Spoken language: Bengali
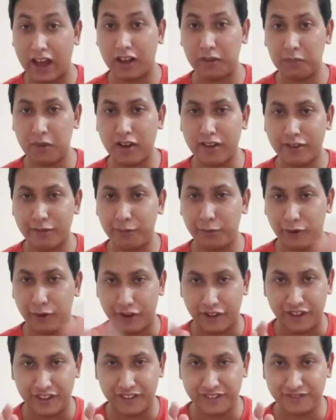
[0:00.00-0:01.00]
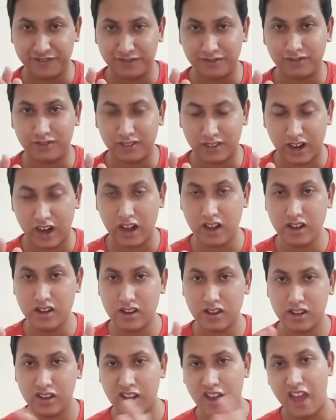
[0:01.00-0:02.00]
এক মাস পরে
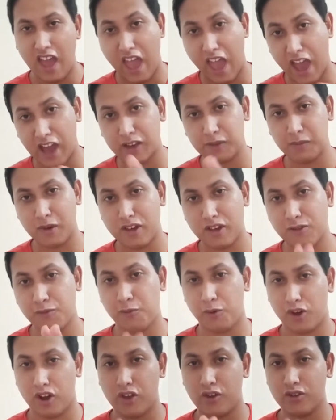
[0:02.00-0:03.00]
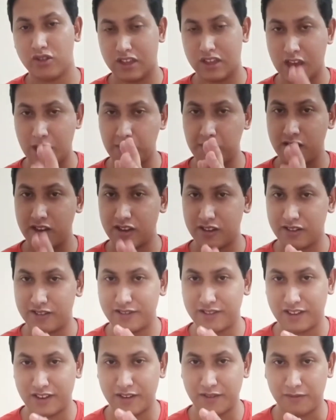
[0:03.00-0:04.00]
রাইট এক মাস পরে হচ্ছে আমি
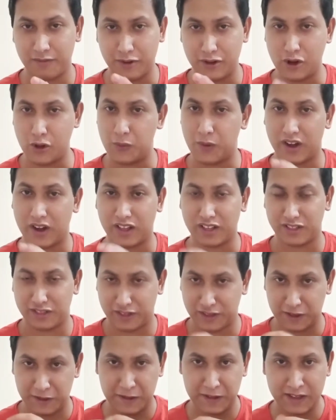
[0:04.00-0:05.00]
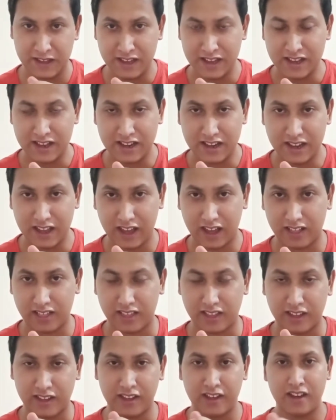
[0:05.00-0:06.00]
হচ্ছে ভিডিও বানাচ্ছি ঠিক
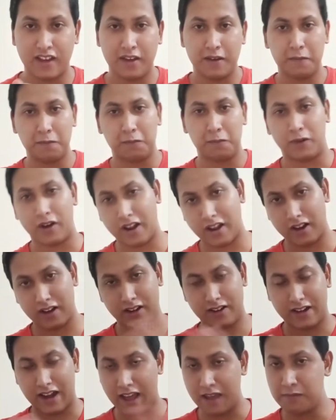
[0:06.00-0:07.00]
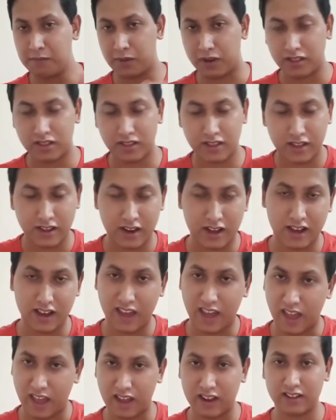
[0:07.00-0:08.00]
আছে মানে টাইম পাচ্ছি না
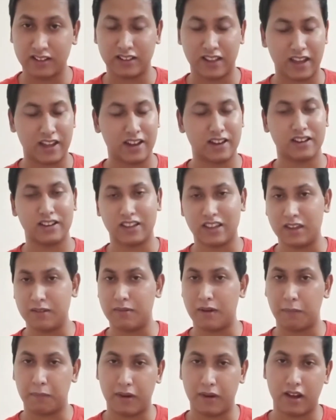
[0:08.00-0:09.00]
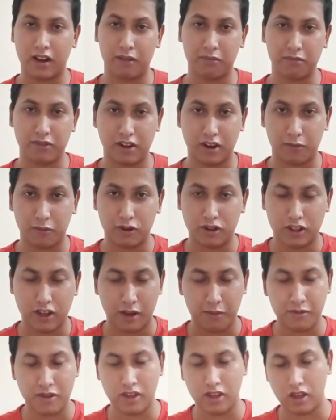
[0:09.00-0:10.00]
হ্যান ত্যান কী ব্যাপার আমি সেটা বলছি
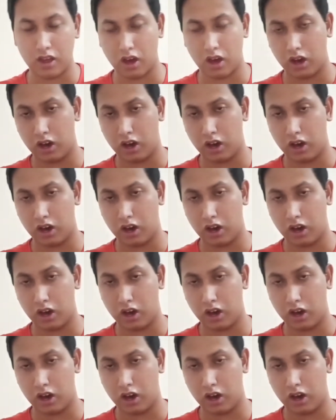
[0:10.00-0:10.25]
আমি